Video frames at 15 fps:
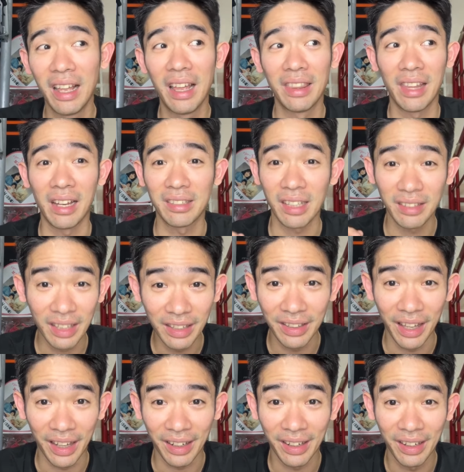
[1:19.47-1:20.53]
Dahil sa
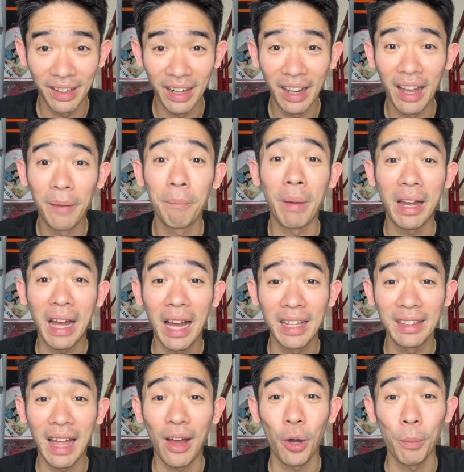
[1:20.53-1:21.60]
dinner,
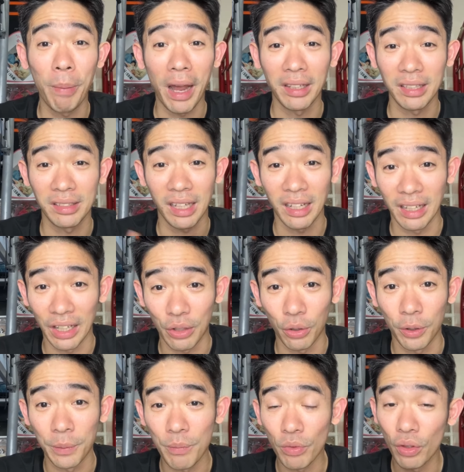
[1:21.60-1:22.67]
maghahanda ako para sa sarili
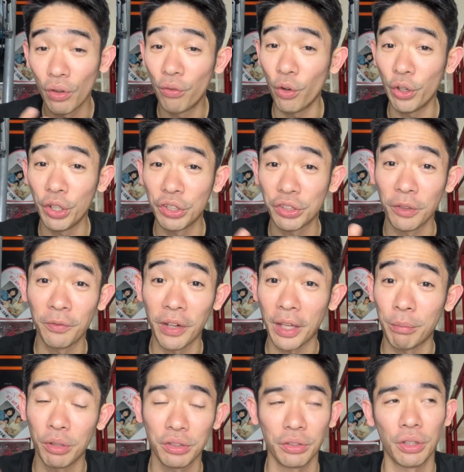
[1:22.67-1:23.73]
ko. 4 years old, 5
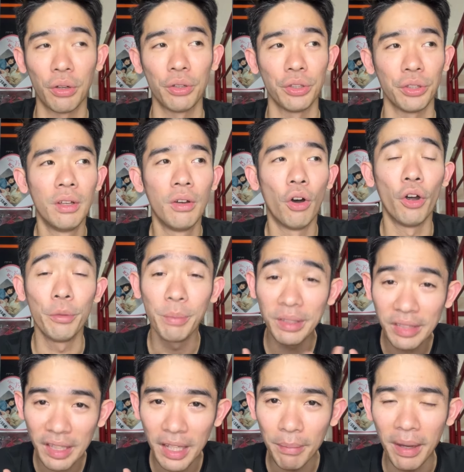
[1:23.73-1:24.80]
years old ako noon. Or
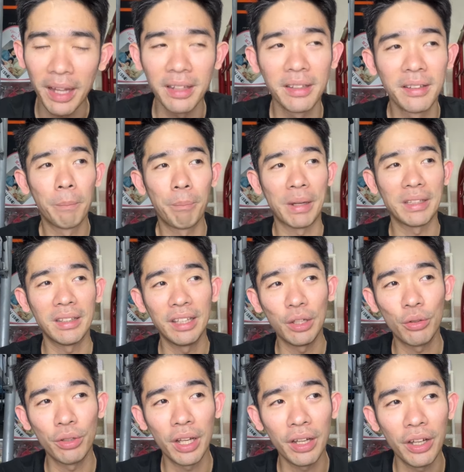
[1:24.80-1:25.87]
minsan naman, pagdating
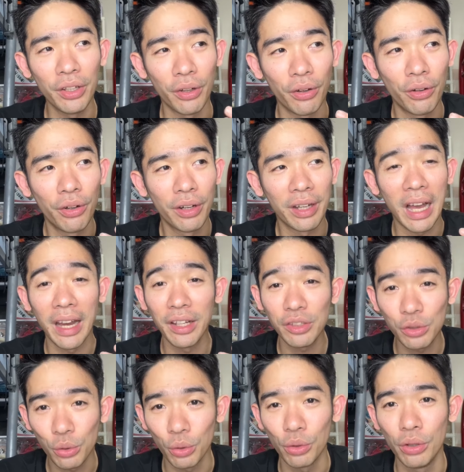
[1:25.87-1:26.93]
ko ng ano, galing
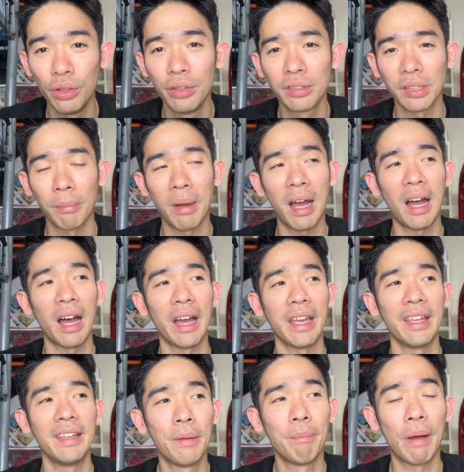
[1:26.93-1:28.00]
school, sa
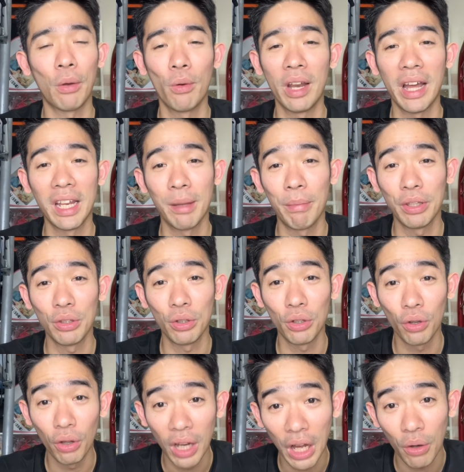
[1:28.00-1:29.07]
bahay, pag wala naman yung
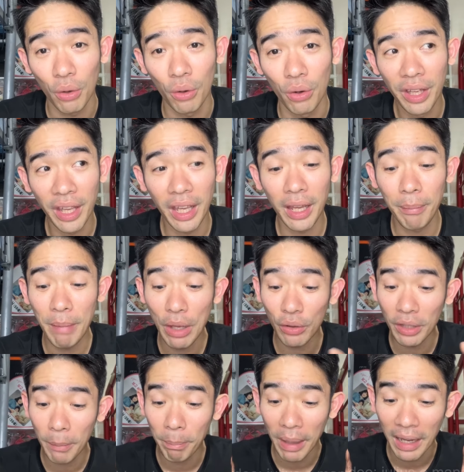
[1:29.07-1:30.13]
lola ko, eh meron
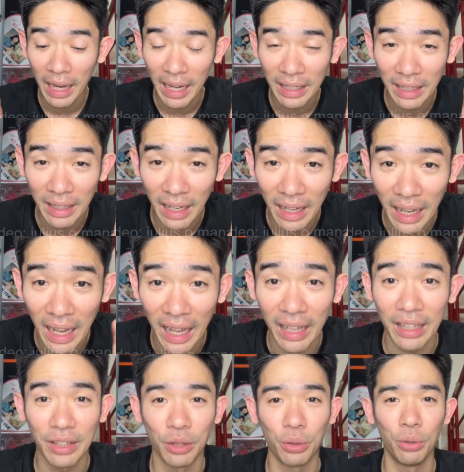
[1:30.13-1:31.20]
ng pagkain na
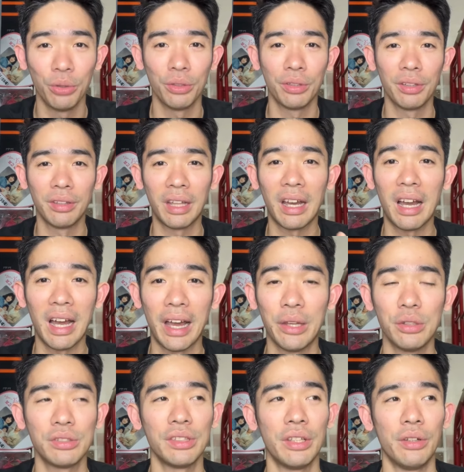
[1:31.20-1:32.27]
nakahain doon.
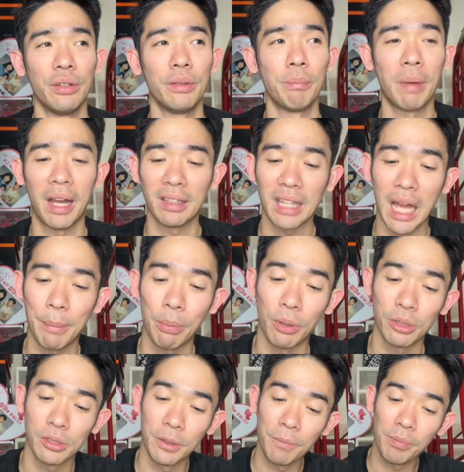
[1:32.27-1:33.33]
Nakaayos na yon.
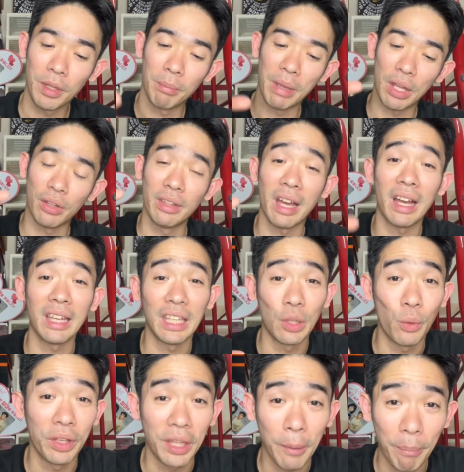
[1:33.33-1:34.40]
Pagkatapos, meron
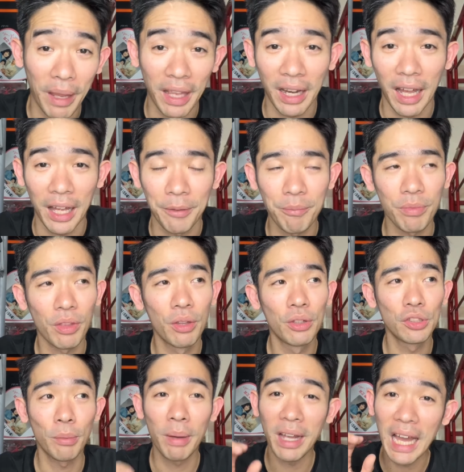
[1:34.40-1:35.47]
nakaiwan na pera.
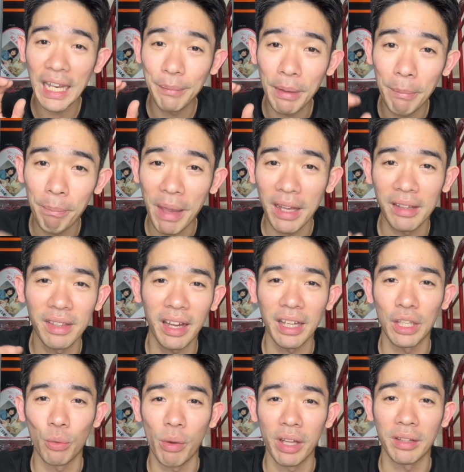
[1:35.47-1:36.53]
So magkano ba yung pera
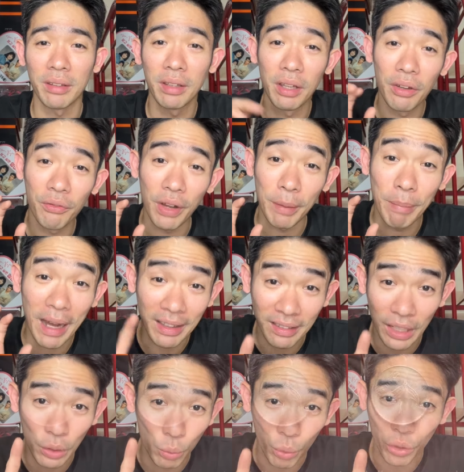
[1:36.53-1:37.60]
nakaiwan?
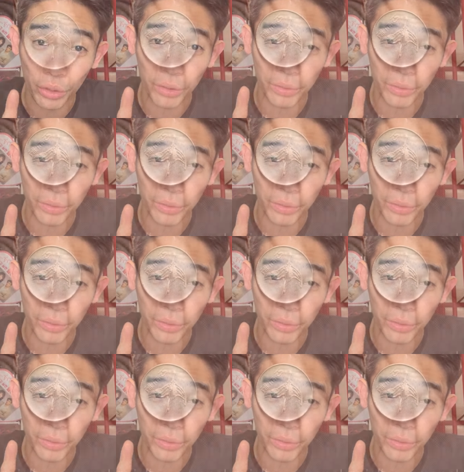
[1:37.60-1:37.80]
500 won.